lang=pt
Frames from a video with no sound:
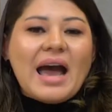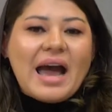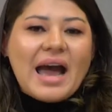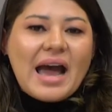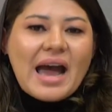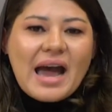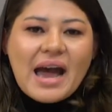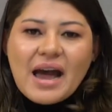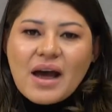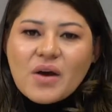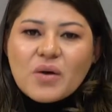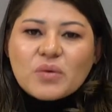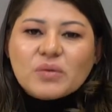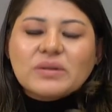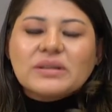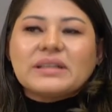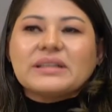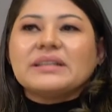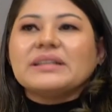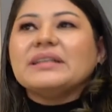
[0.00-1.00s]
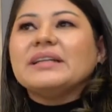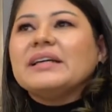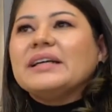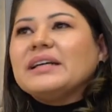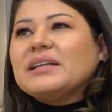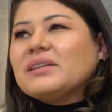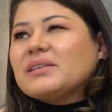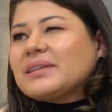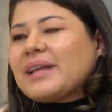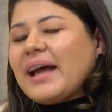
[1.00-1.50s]
alta,
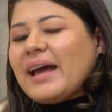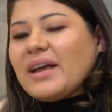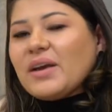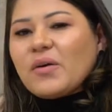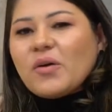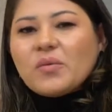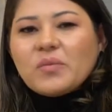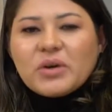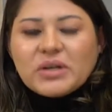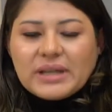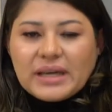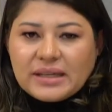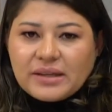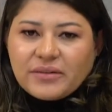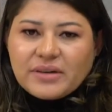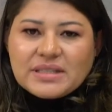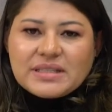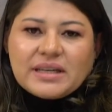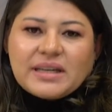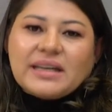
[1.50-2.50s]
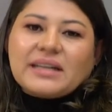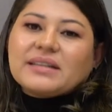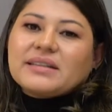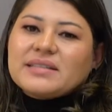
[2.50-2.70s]
está incomodada com essa